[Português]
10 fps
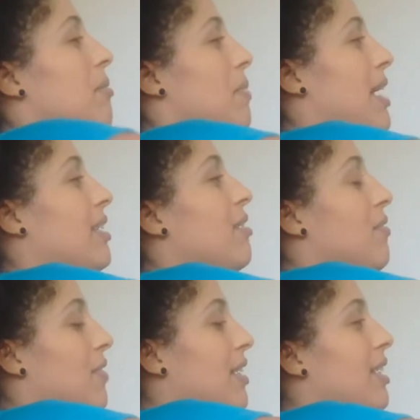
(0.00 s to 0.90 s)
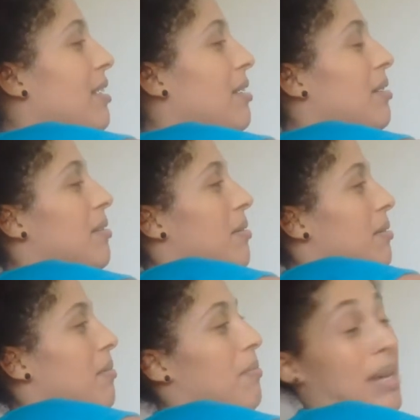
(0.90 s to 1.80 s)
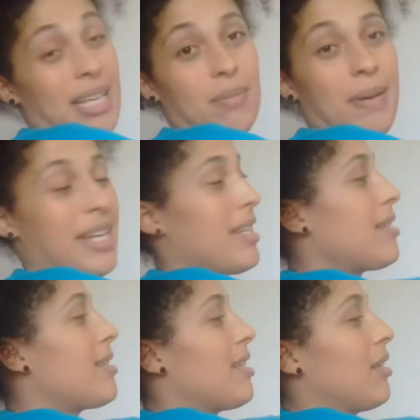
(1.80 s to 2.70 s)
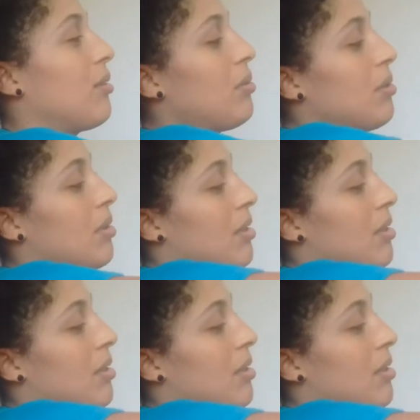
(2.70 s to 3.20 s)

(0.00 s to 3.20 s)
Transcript: para que tá fique mais parecido